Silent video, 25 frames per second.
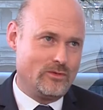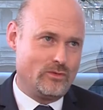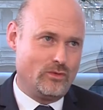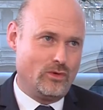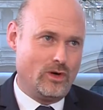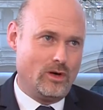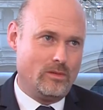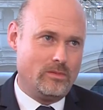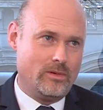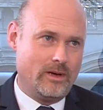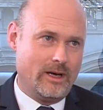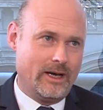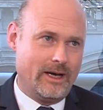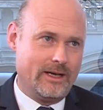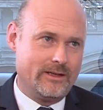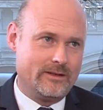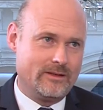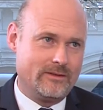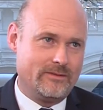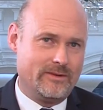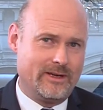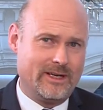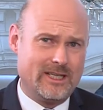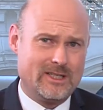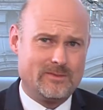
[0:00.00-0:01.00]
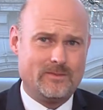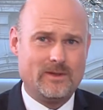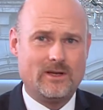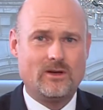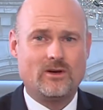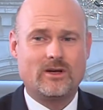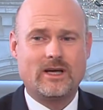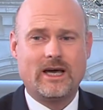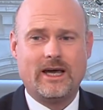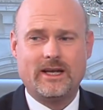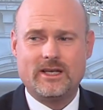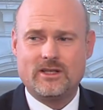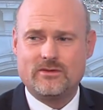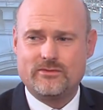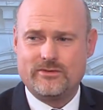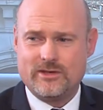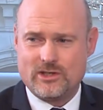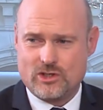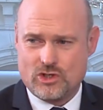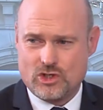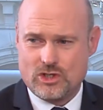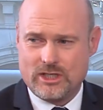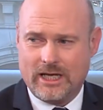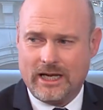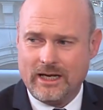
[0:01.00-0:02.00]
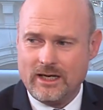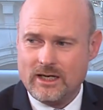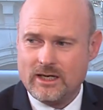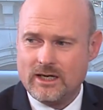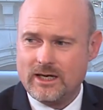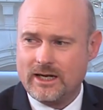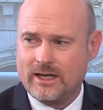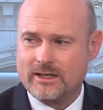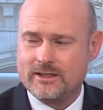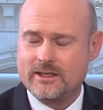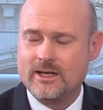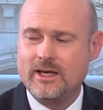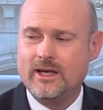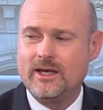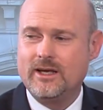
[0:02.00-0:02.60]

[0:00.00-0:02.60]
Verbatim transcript: vorbereitet war, dass man auch gar nicht verstanden hat,